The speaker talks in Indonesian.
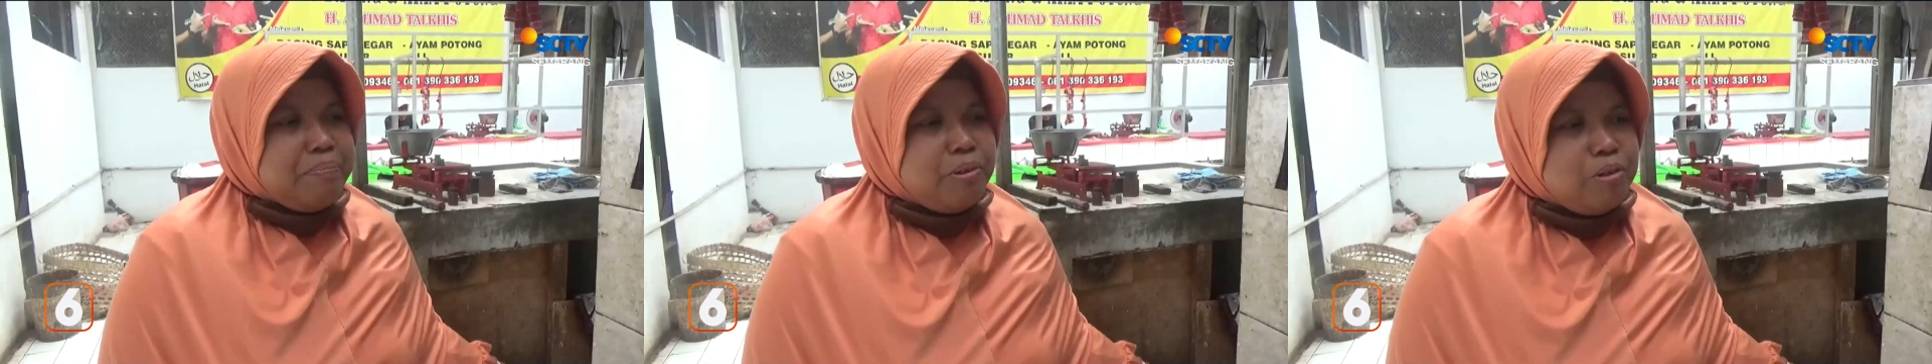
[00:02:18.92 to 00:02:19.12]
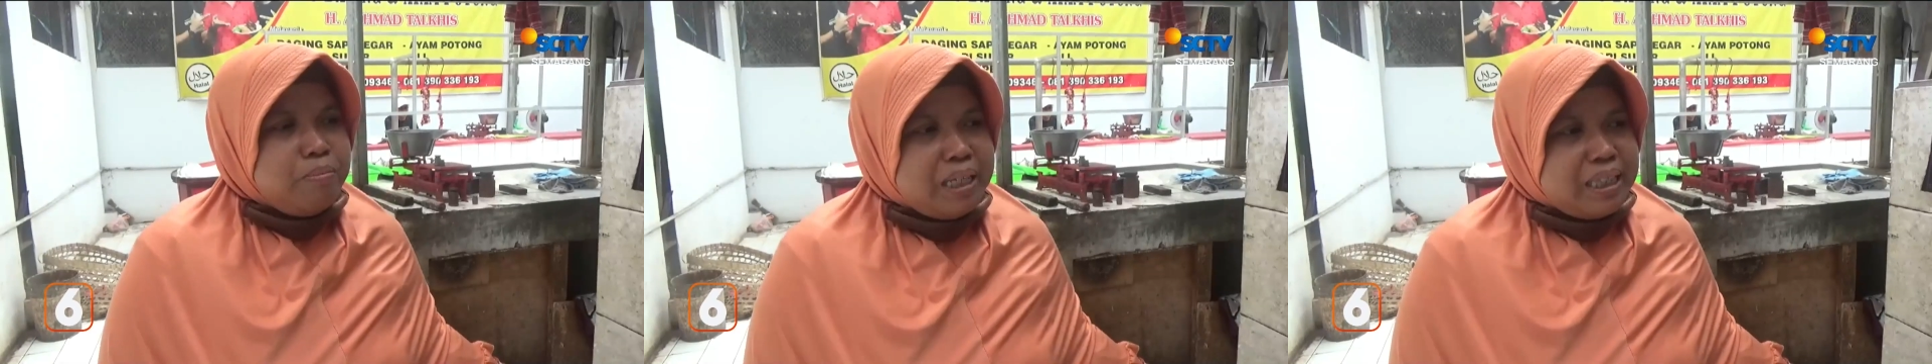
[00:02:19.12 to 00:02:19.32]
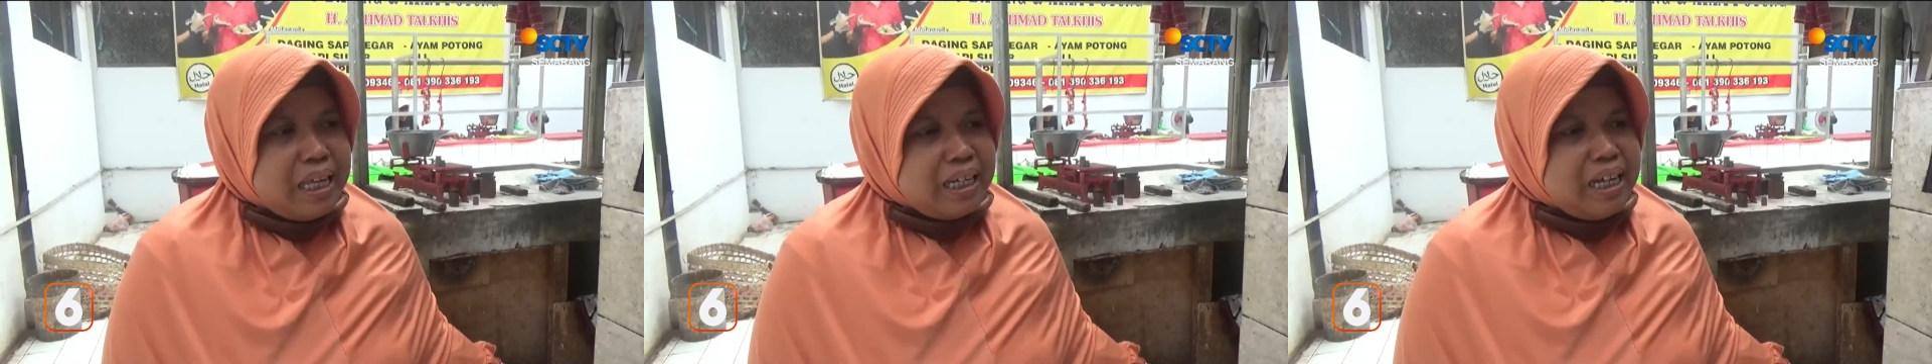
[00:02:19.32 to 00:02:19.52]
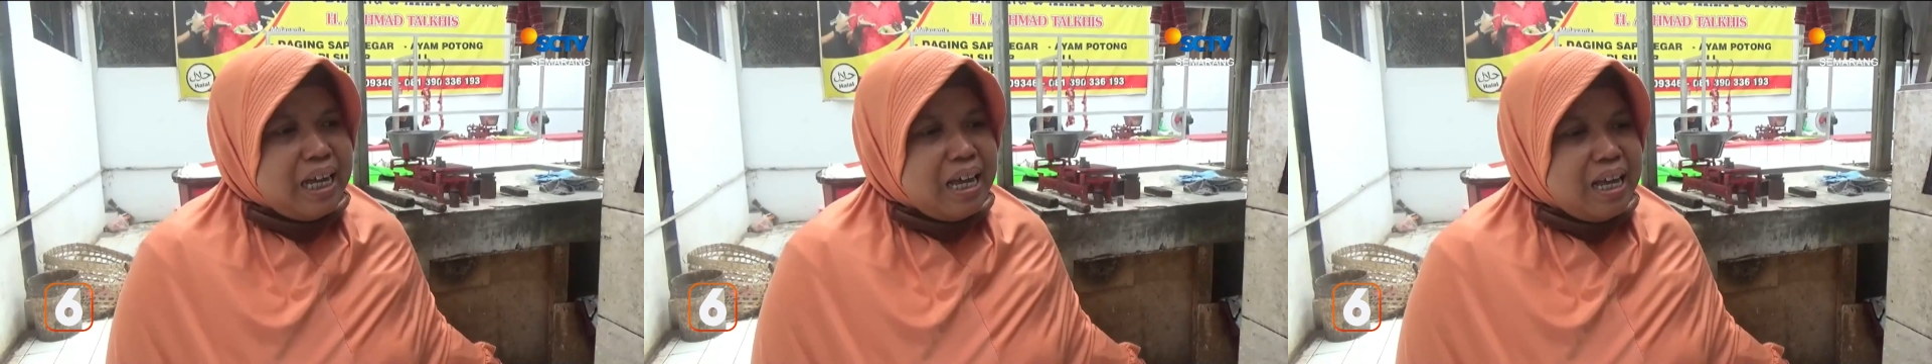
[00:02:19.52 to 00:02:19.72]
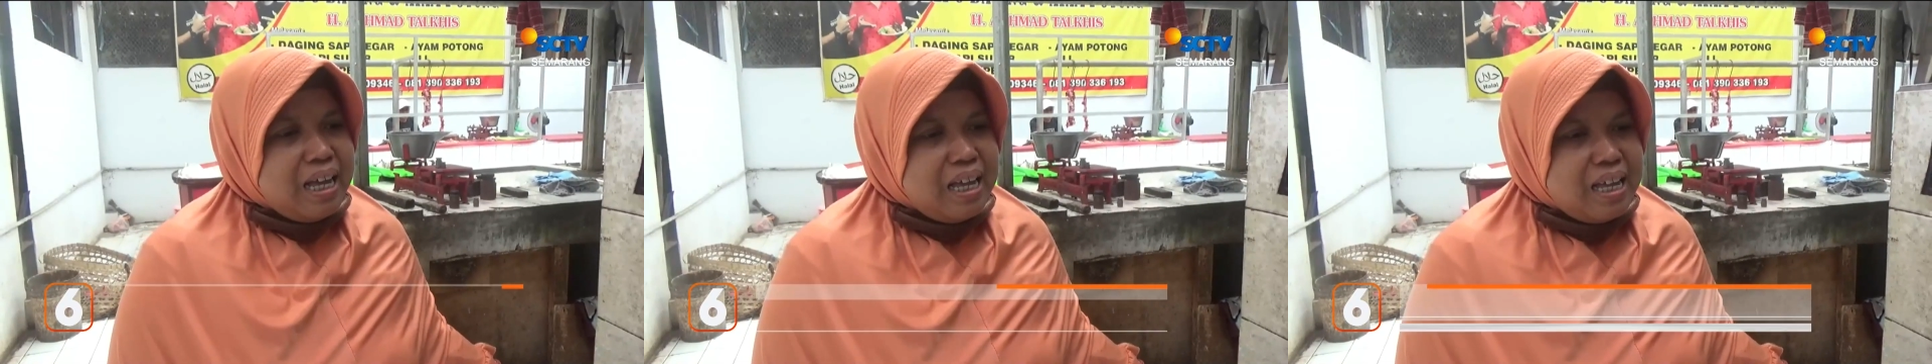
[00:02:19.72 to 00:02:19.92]
ibu rumah
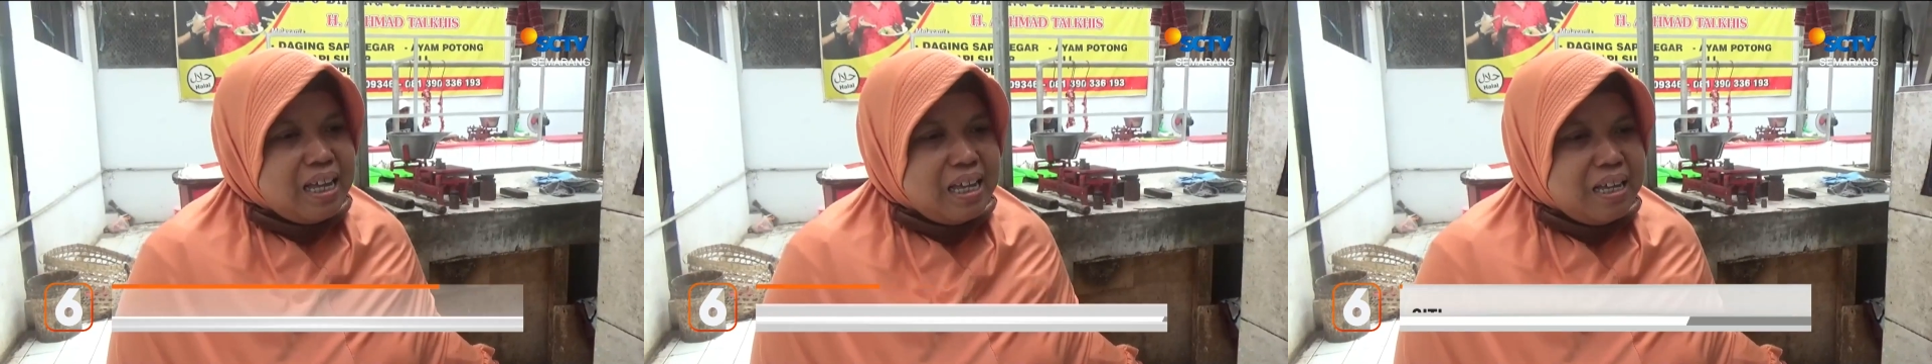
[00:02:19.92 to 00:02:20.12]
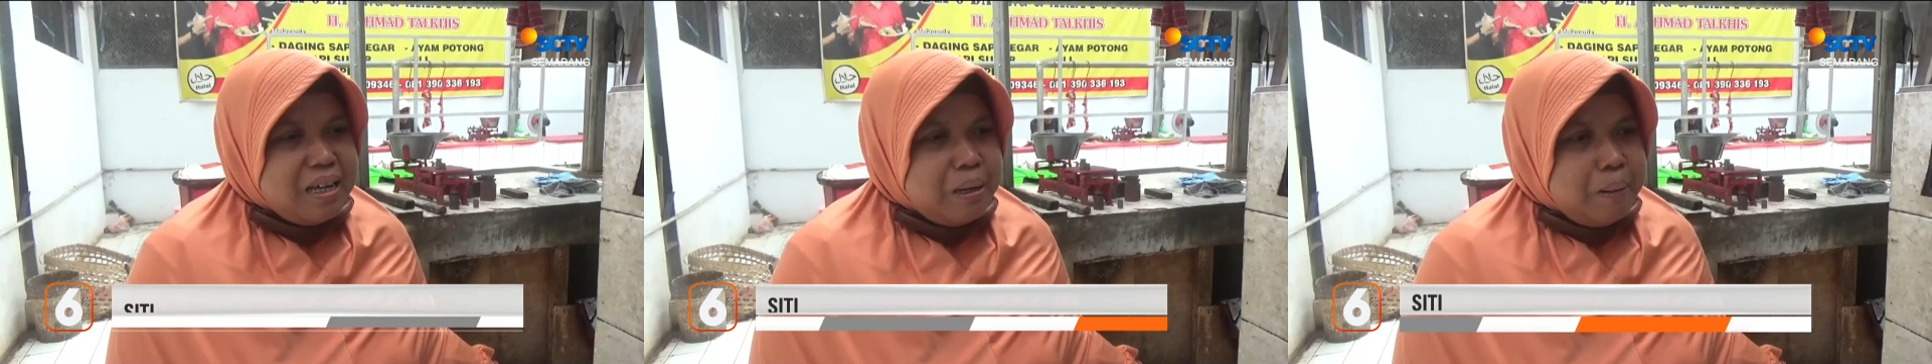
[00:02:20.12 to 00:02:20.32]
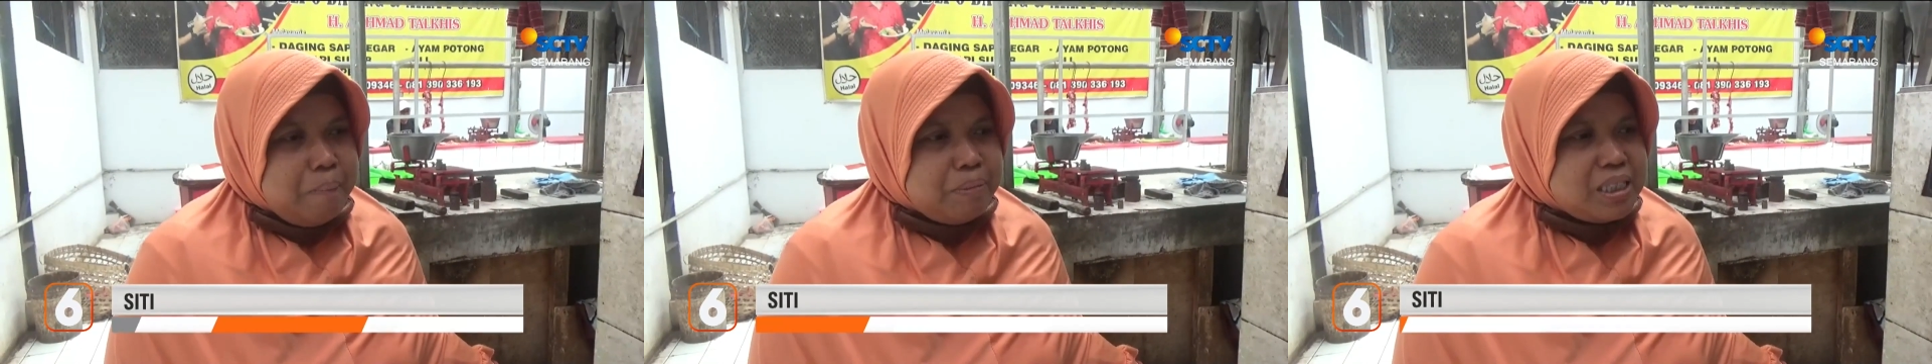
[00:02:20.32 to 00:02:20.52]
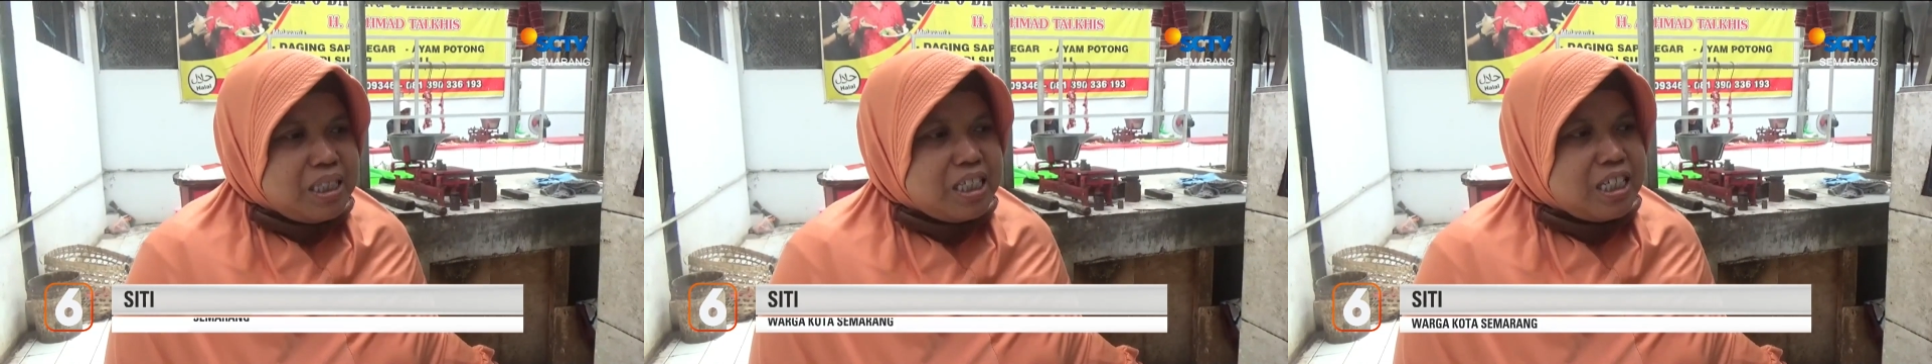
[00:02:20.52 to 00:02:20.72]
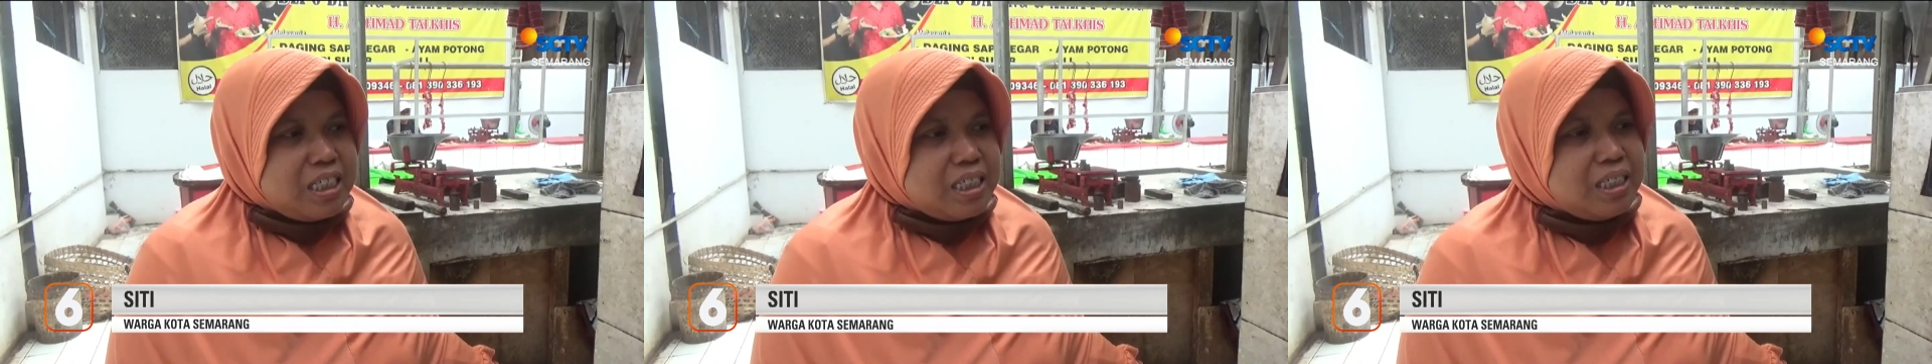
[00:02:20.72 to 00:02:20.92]
tangga, mesti
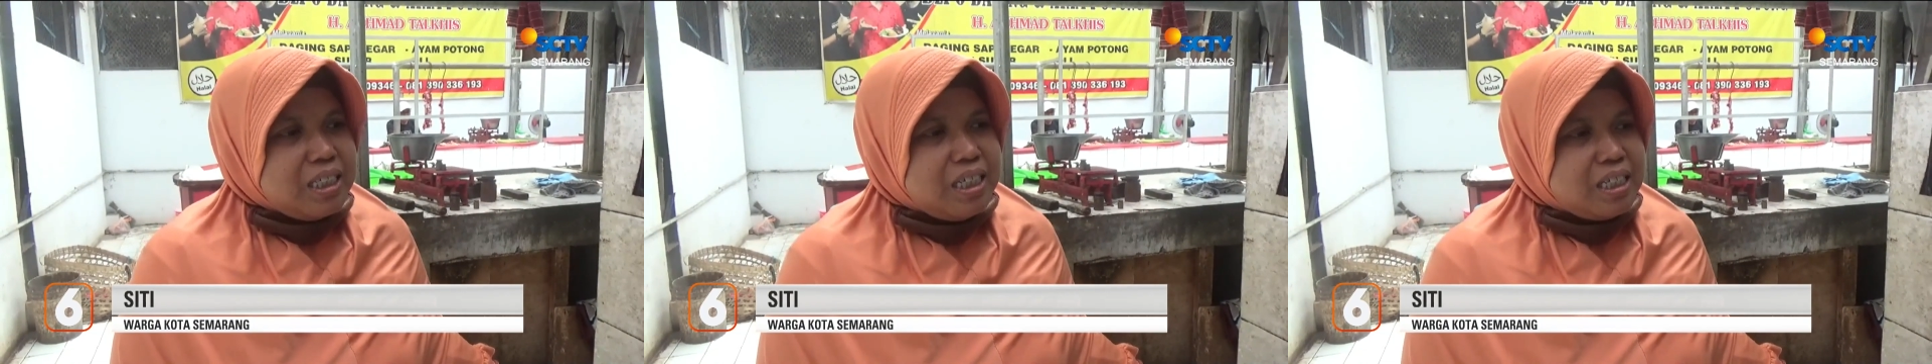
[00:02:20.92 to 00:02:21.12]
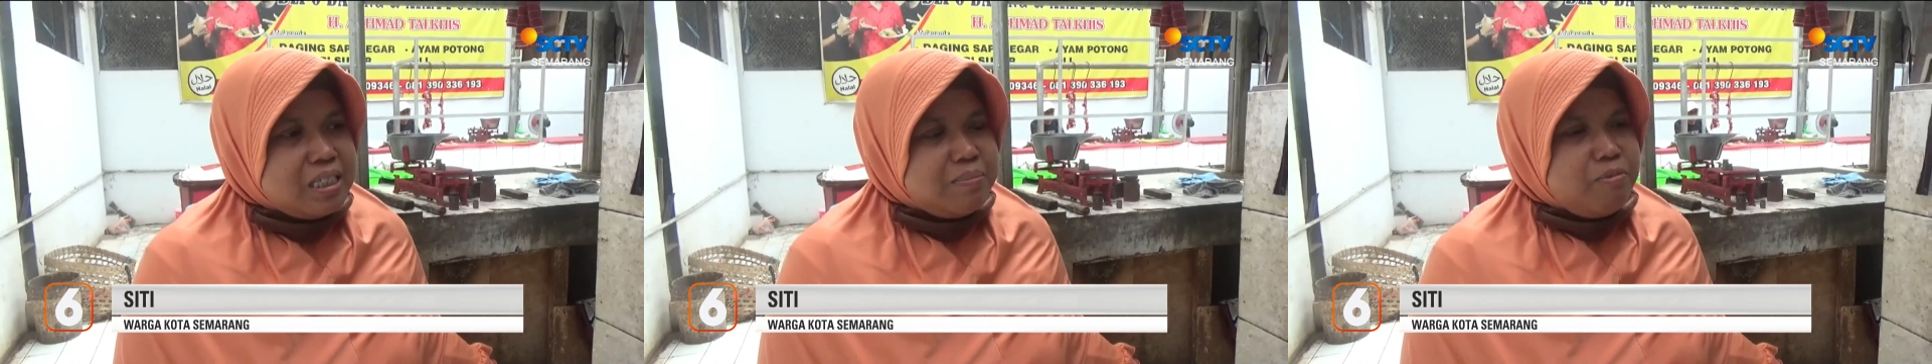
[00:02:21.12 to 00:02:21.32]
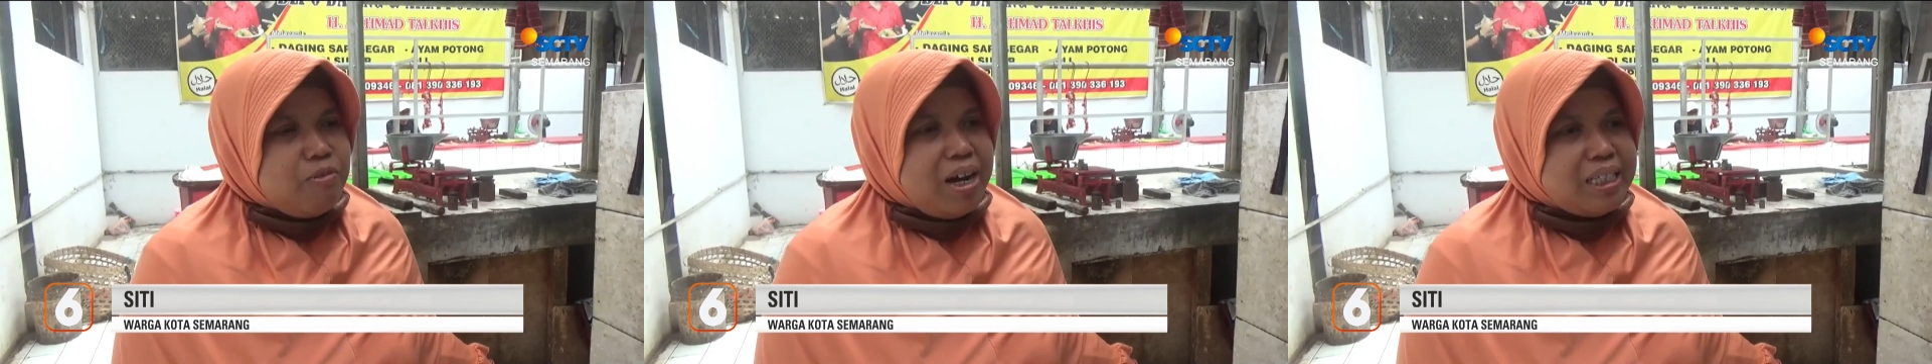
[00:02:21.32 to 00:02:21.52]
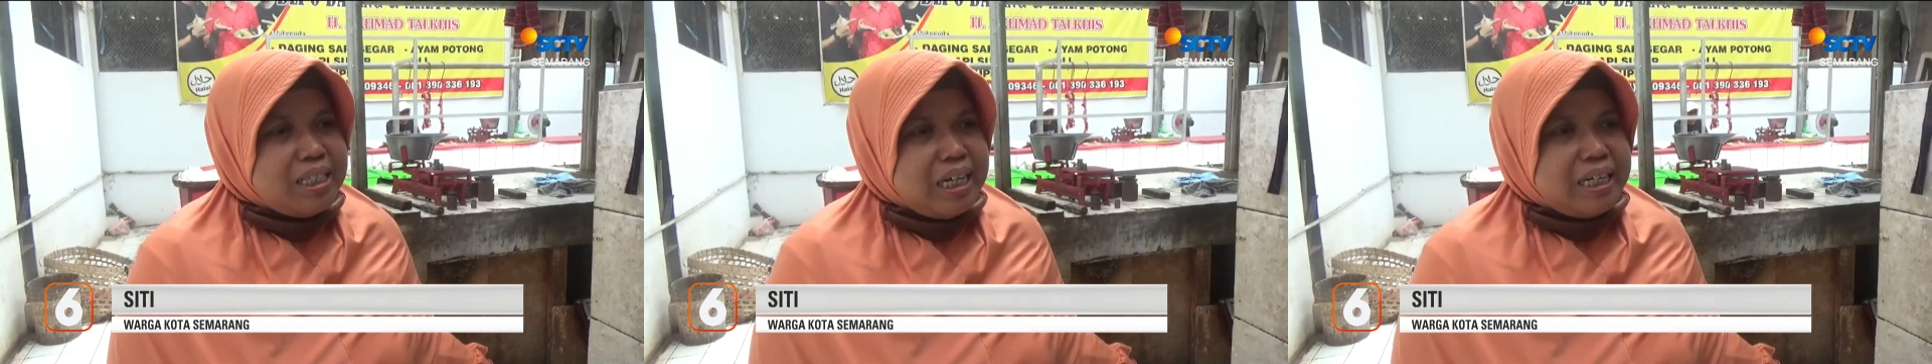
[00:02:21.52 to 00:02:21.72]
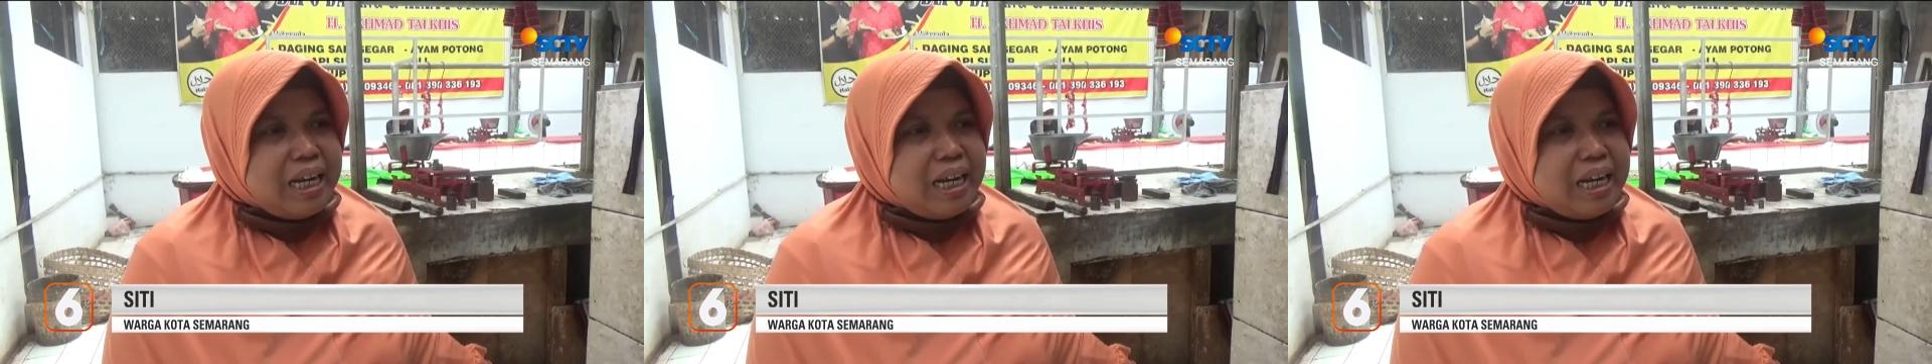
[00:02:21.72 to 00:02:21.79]
sedih semuanya